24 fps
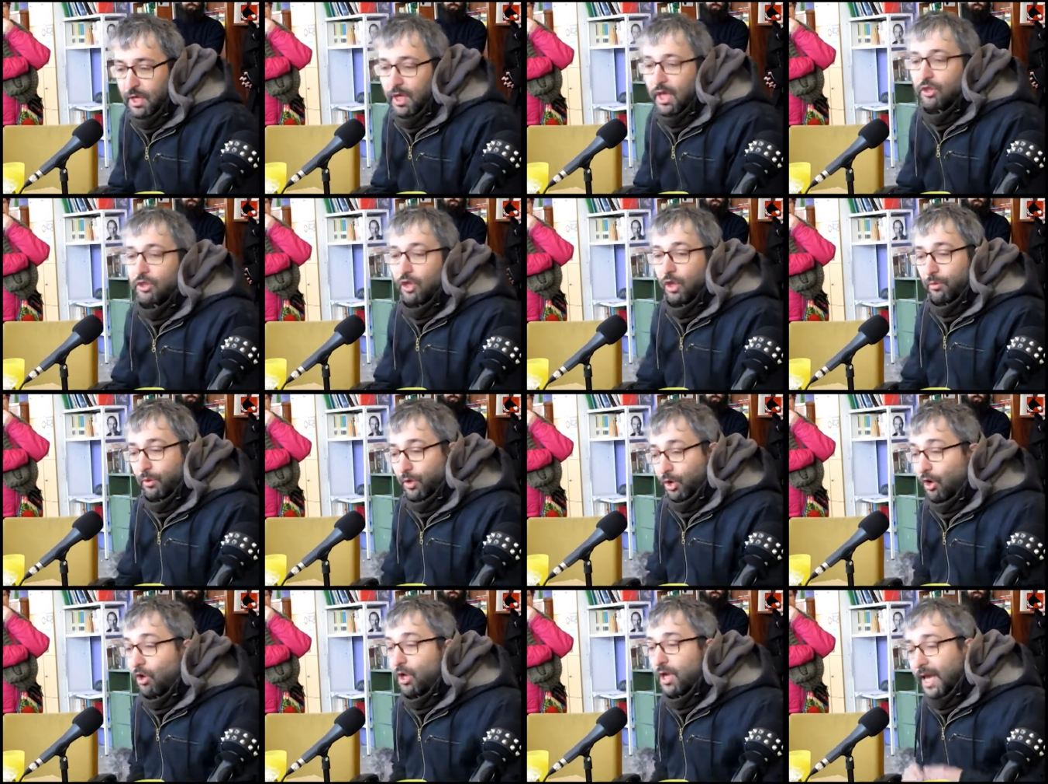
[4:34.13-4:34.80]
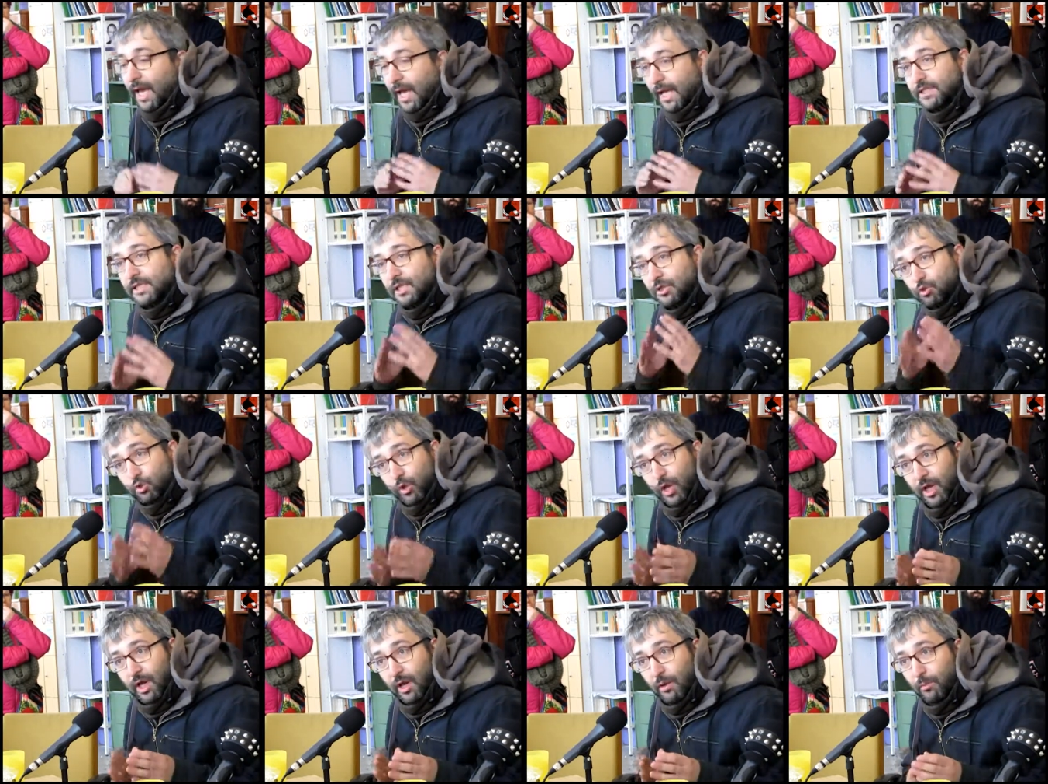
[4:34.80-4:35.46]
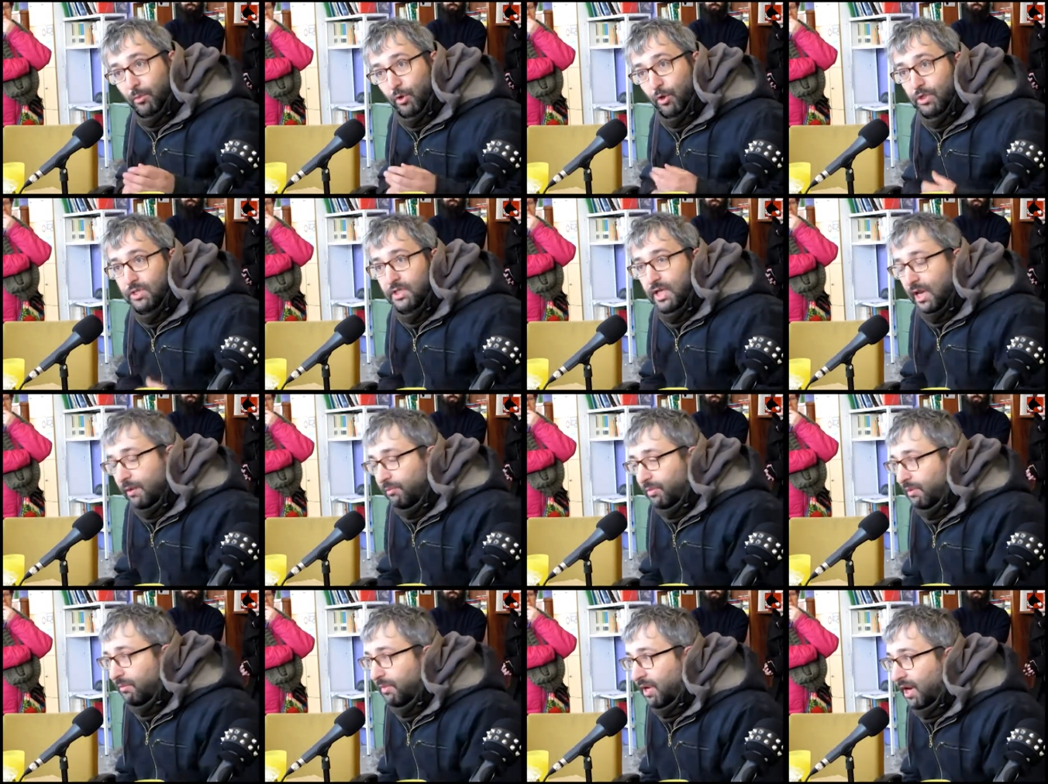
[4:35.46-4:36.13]
Entonces, bueno, ese es un ejemplo, ese es
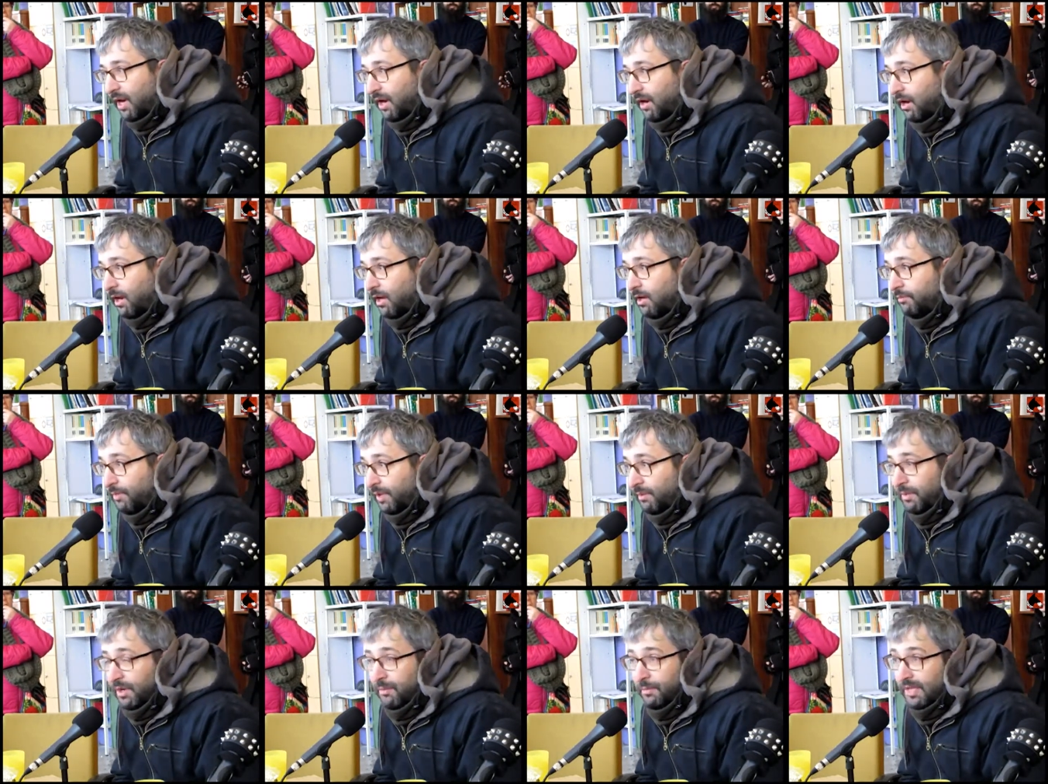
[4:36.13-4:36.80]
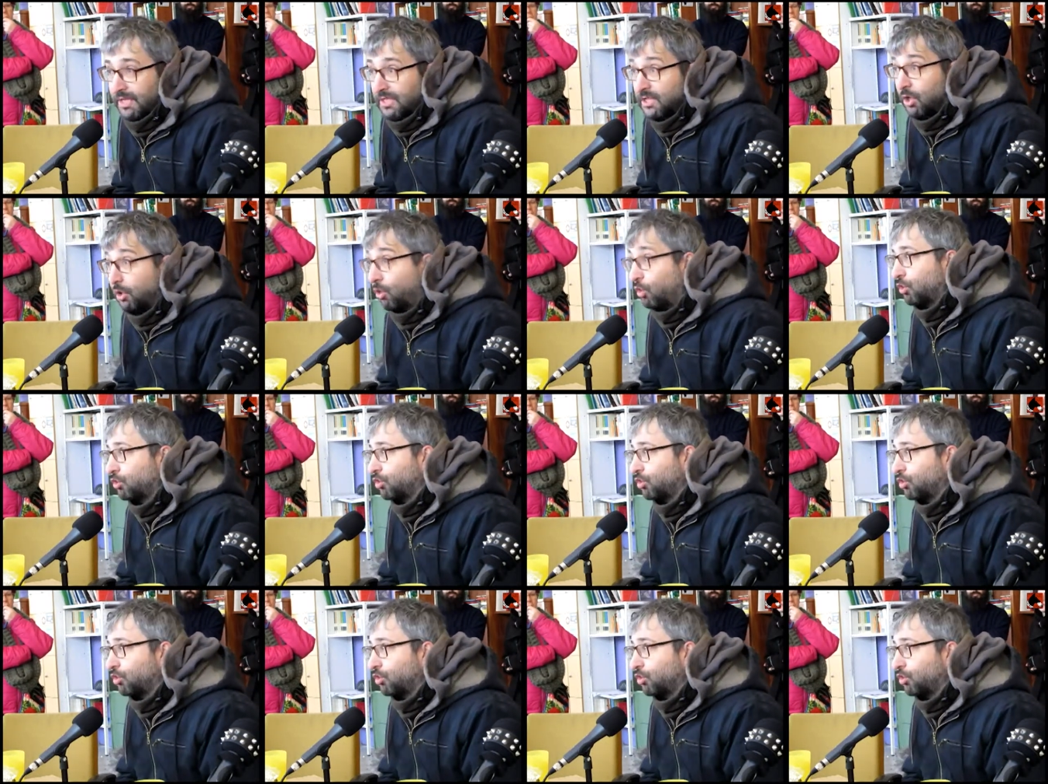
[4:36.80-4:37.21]
la primera, el primer paseo.